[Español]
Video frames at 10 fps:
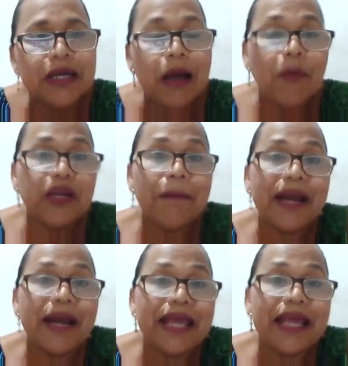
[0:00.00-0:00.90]
Porque
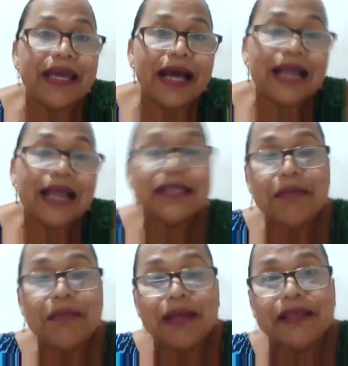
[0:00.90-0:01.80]
para llegar a Seis
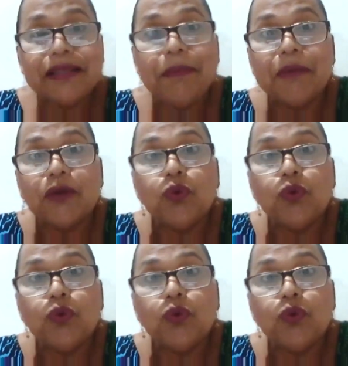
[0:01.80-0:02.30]
Master primero